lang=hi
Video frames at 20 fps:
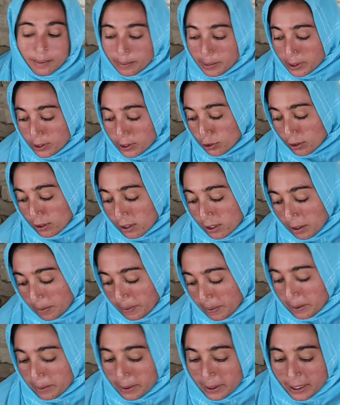बच्चों के
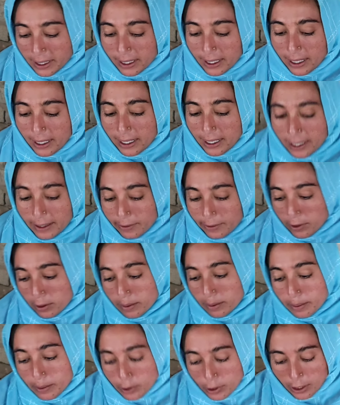कपड़े भी निकाले हैं
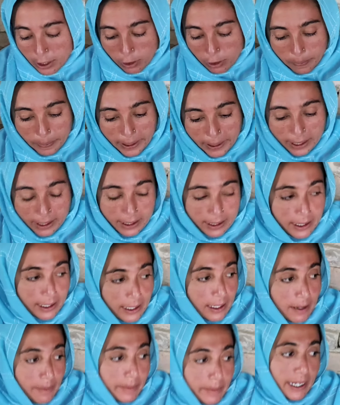वो बुशरा को पहनाते
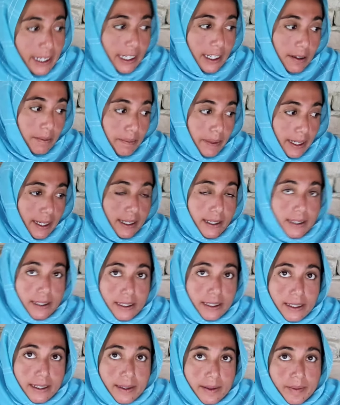हैं महरीन
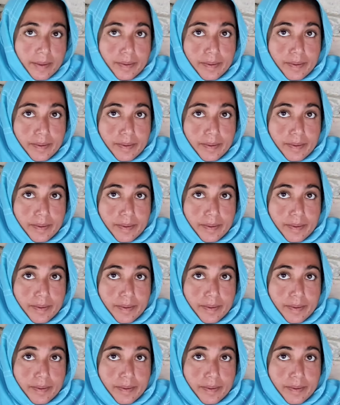हैं